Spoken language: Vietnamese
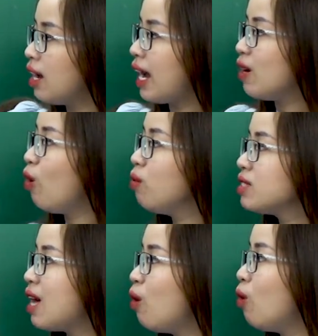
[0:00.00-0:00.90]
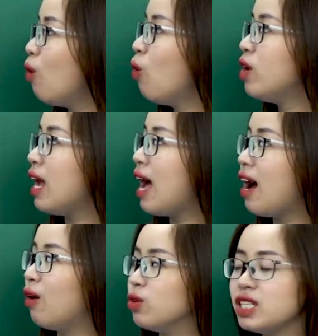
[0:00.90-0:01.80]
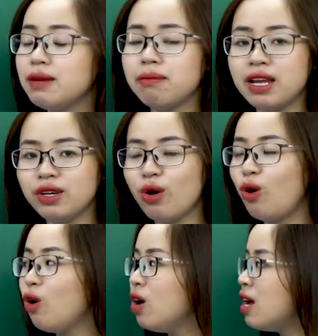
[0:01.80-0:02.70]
Ngày hôm sau ồn ào trên bến đỗ,